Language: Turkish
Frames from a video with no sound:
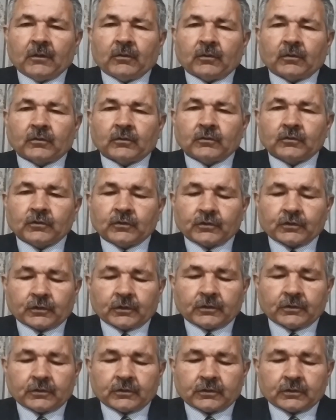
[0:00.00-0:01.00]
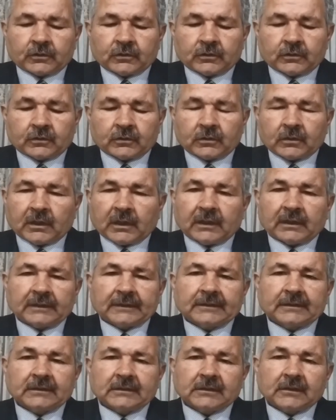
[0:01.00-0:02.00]
10. söz e,
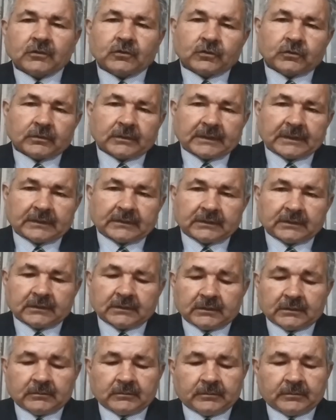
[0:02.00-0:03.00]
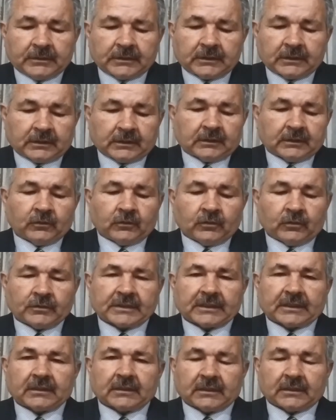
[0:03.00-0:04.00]
6. sureti bir
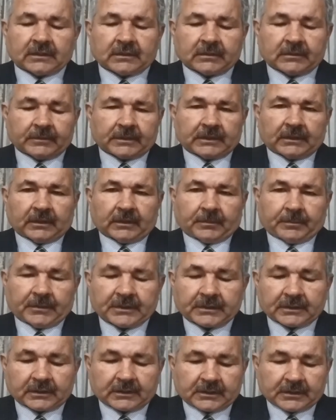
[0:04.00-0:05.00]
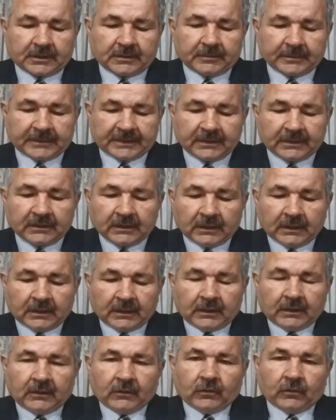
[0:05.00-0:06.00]
önceki dersimizde yapmıştık. Şimdi
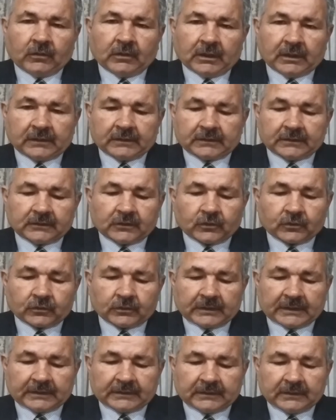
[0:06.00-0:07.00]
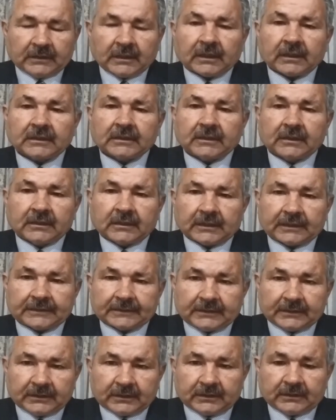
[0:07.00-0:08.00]
o 6. suretin
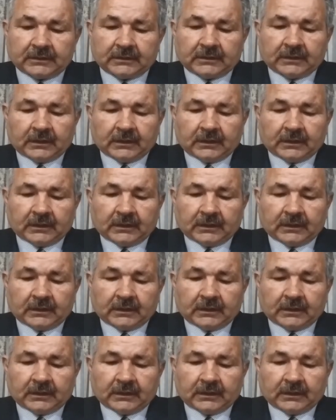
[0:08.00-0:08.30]
hakikatini